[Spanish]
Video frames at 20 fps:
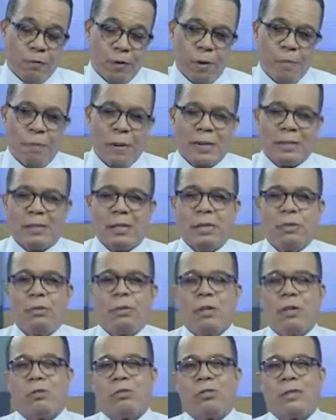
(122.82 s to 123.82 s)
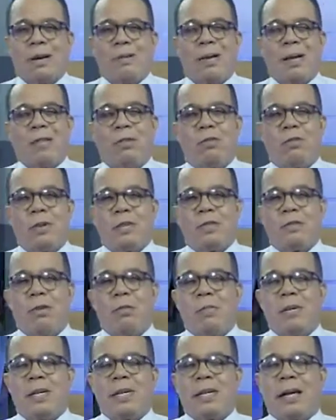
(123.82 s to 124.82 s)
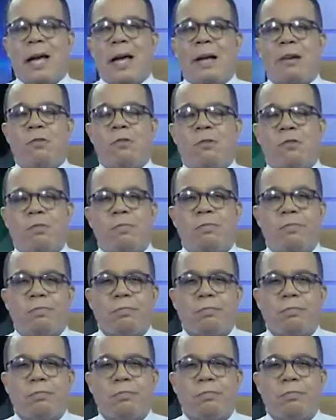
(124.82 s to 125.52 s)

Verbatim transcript: Partido de los Trabajadores Dominicanos.